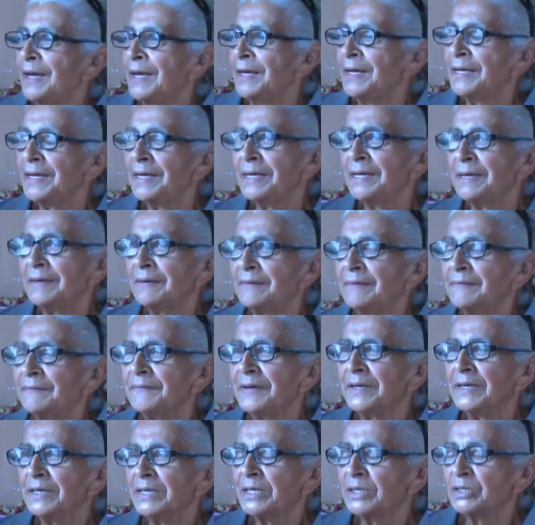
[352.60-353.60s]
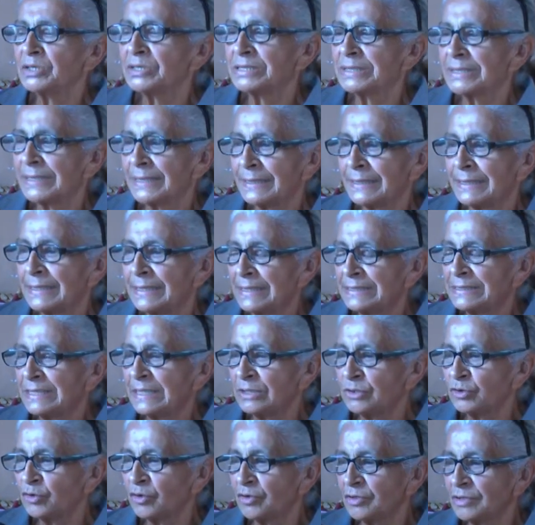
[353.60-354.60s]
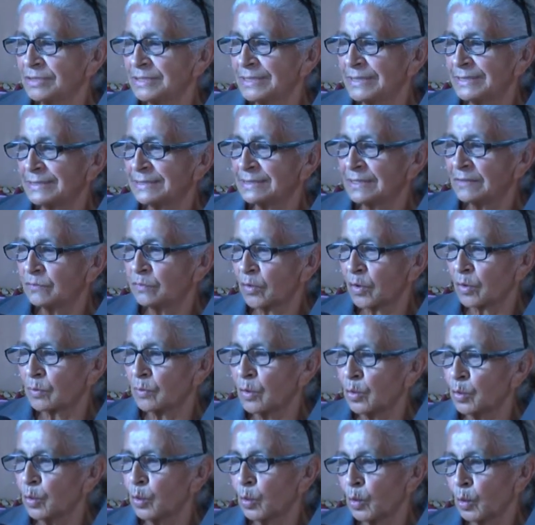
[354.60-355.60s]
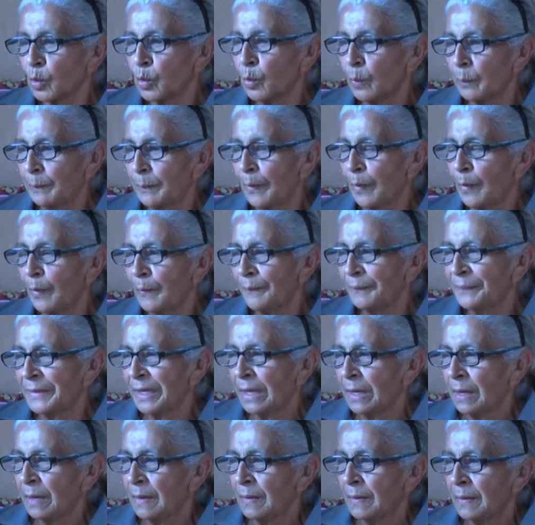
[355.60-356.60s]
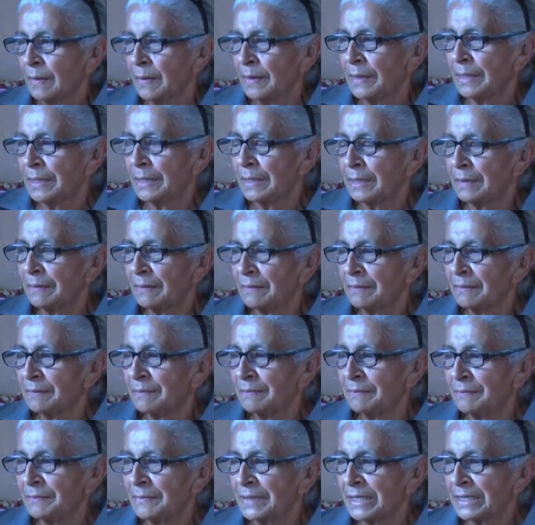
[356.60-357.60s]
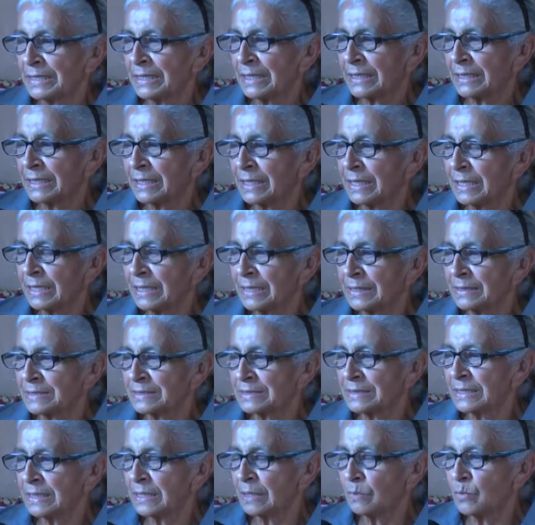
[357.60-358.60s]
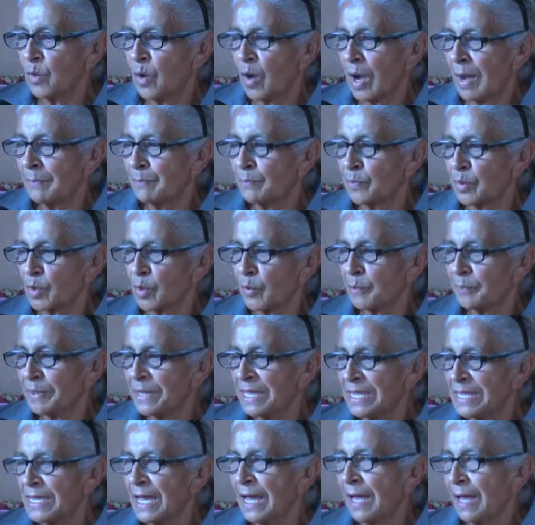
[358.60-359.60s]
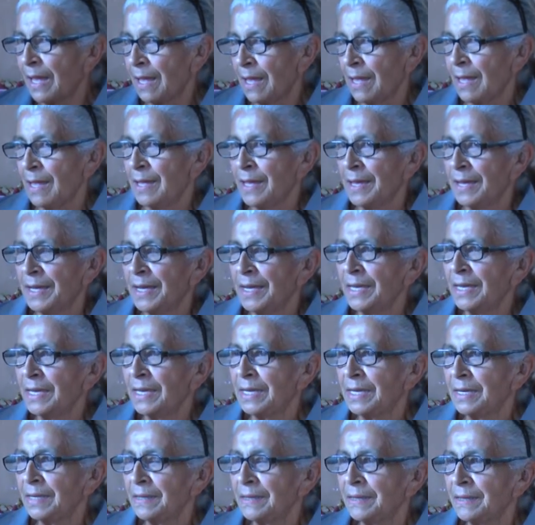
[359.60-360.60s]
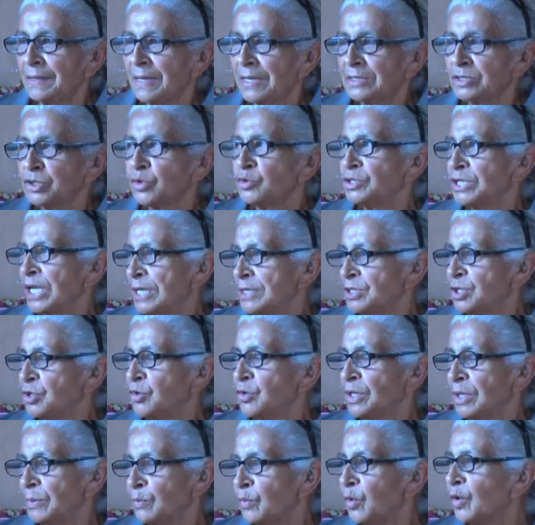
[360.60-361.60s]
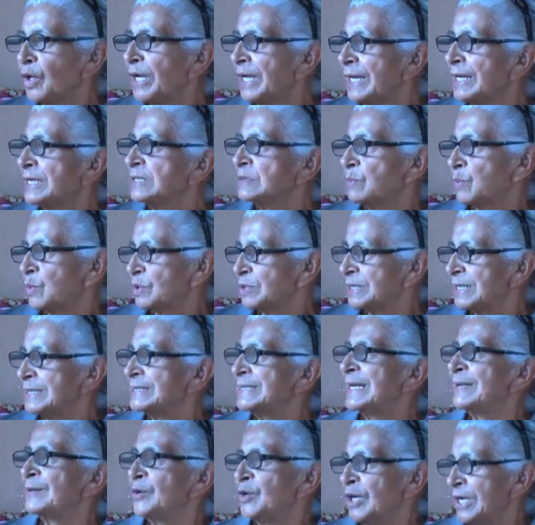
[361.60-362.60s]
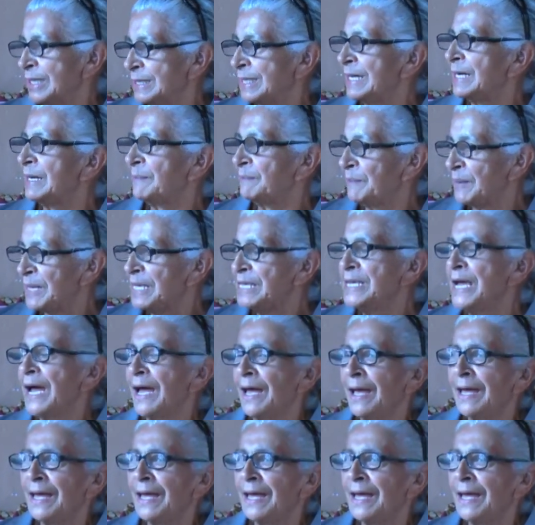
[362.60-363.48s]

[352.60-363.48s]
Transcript: en ese entonces se formó un grupo, ¿verdad? Que se llamó Ampropiña, Asociación de Mujeres Procesadoras de la Piña.